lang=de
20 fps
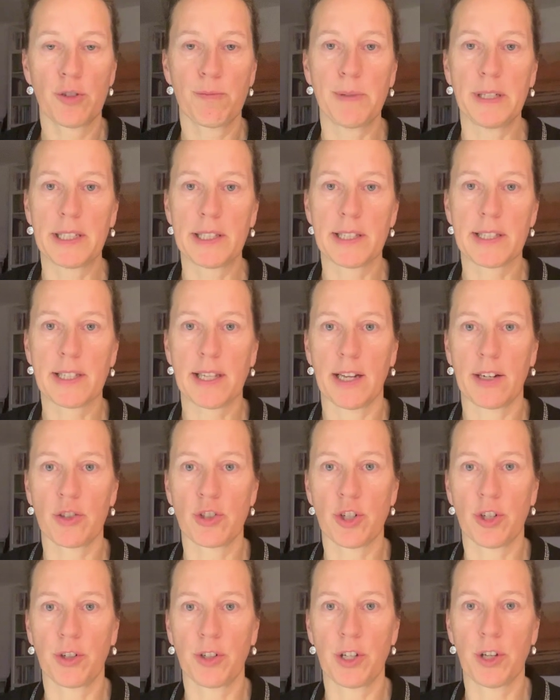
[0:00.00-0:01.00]
spielt es
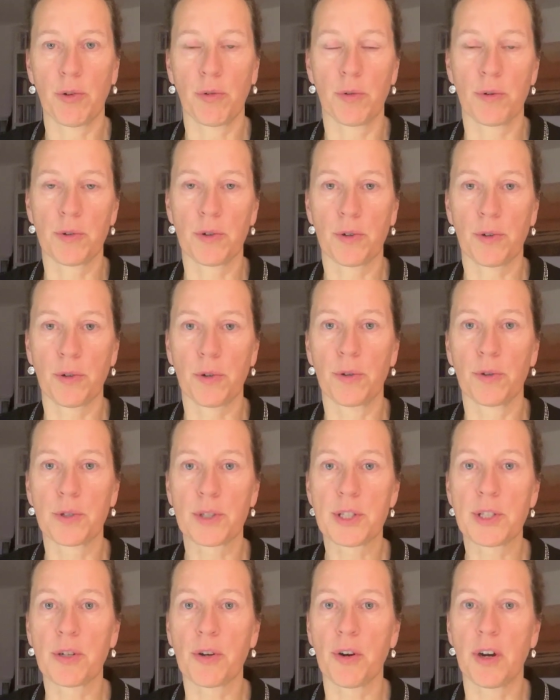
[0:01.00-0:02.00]
dann schon eine gro
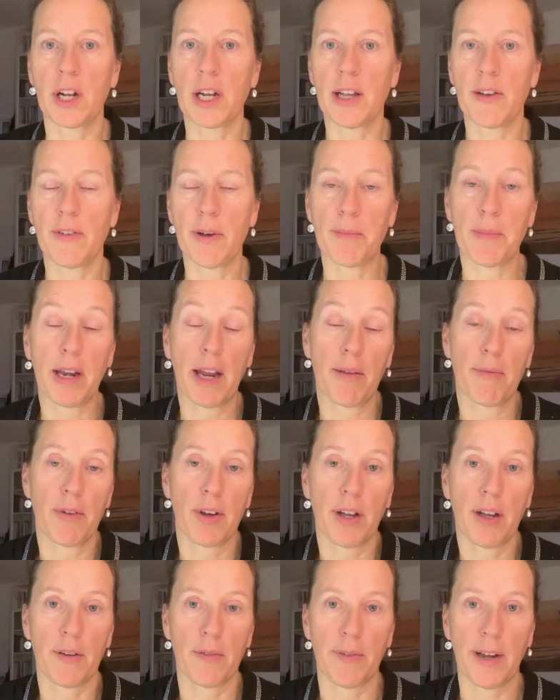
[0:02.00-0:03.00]
große Rolle, wenn man
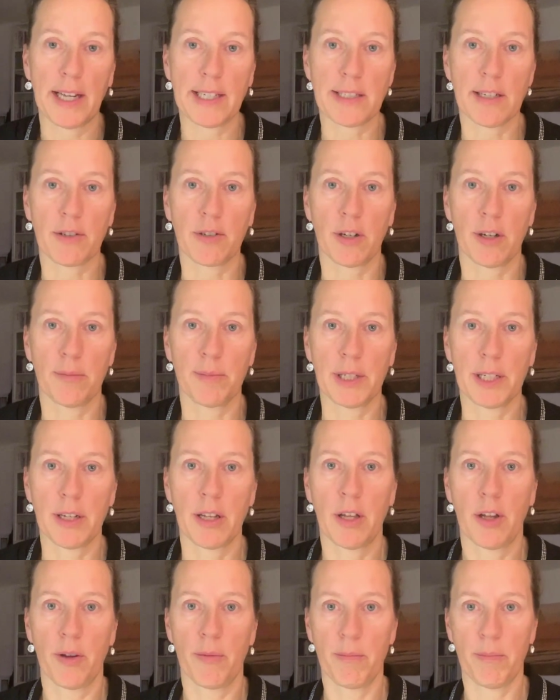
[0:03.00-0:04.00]
einfach
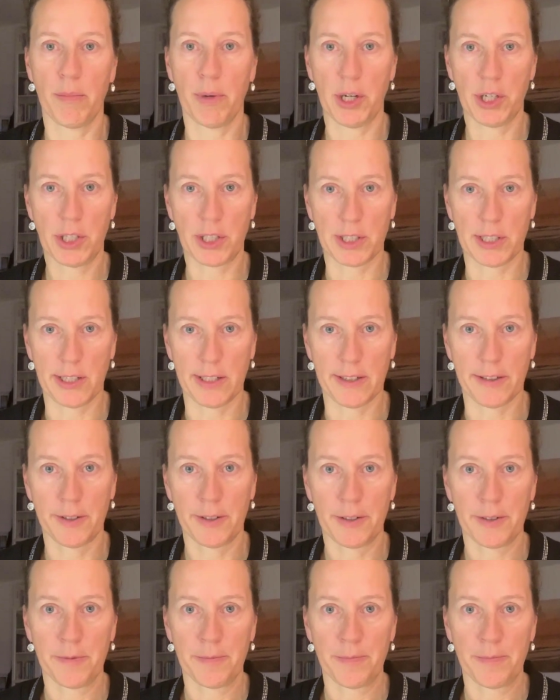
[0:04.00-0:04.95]
weiterkommen möchte.